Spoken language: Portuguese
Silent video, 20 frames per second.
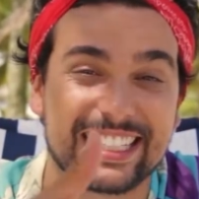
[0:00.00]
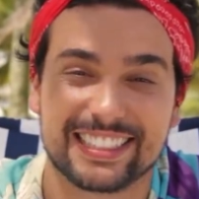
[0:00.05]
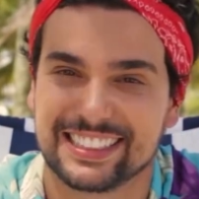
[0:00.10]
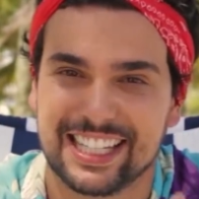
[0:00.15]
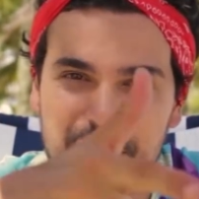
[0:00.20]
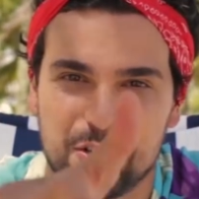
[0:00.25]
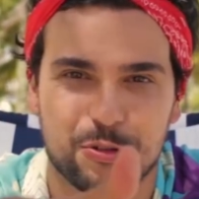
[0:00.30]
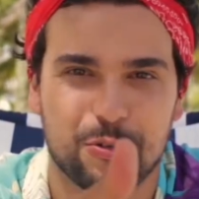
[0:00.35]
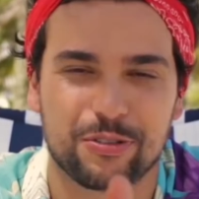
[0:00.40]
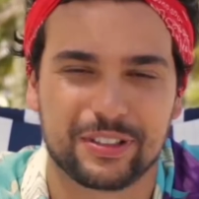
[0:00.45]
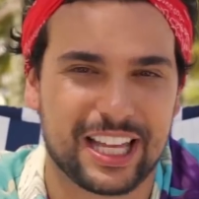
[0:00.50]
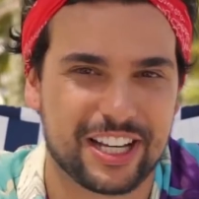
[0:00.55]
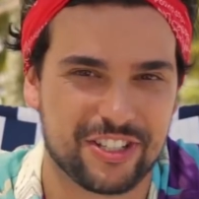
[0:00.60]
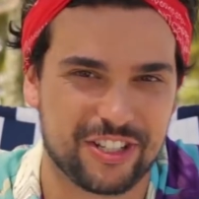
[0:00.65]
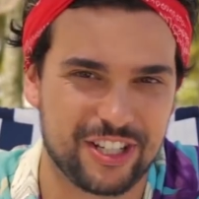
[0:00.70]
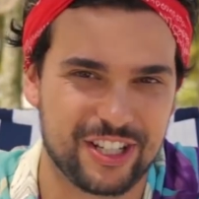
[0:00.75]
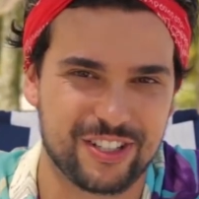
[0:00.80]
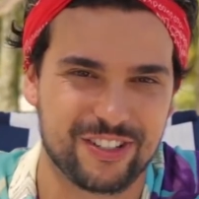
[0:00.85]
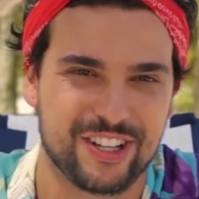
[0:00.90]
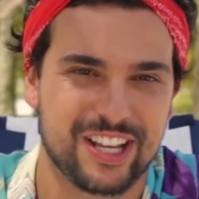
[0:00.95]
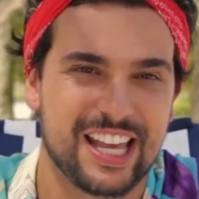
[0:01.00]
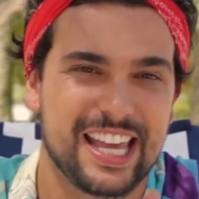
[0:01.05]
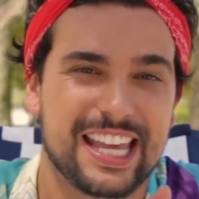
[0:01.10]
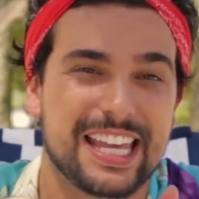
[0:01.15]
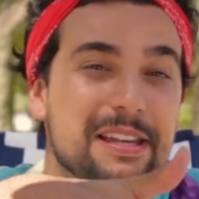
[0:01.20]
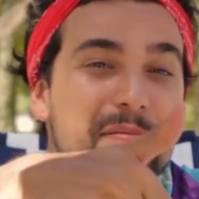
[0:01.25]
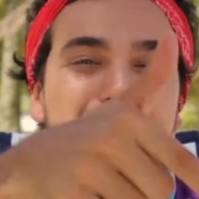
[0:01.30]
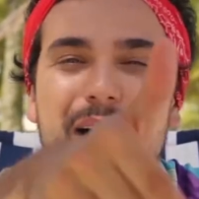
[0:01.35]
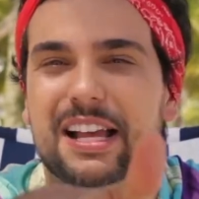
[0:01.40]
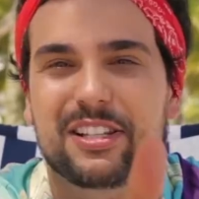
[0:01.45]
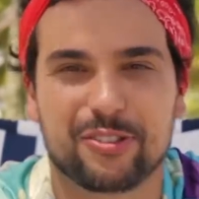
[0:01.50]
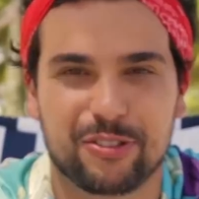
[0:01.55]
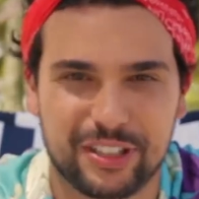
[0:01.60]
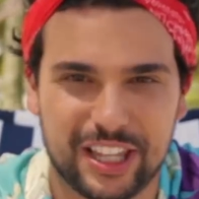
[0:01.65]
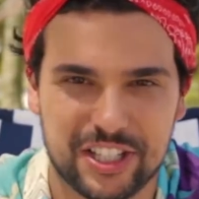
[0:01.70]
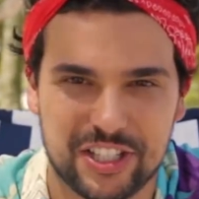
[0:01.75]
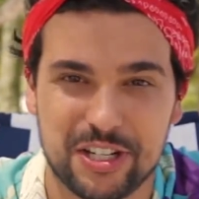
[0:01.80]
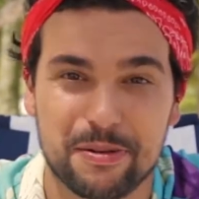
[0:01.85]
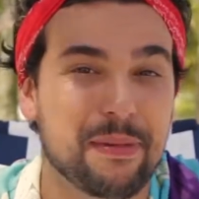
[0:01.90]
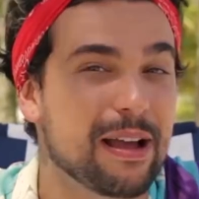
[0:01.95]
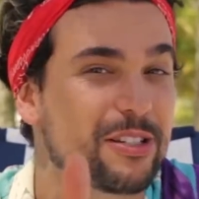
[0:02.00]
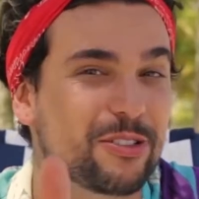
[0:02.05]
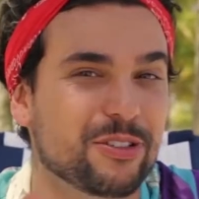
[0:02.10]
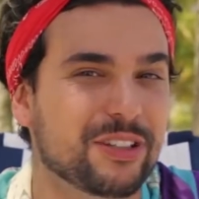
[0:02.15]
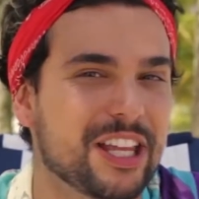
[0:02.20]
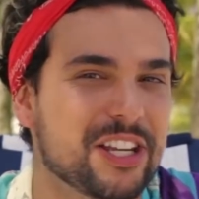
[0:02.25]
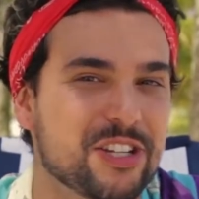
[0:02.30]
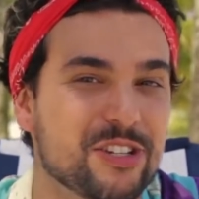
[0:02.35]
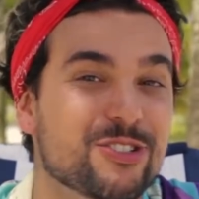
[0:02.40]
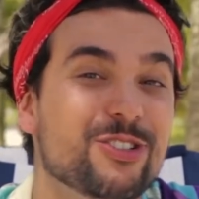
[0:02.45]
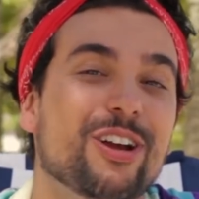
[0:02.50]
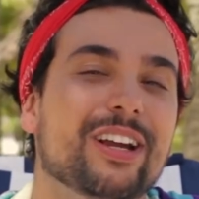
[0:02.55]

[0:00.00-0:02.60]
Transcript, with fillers: ele seja contatinho e mais contatinho, mais contatinho.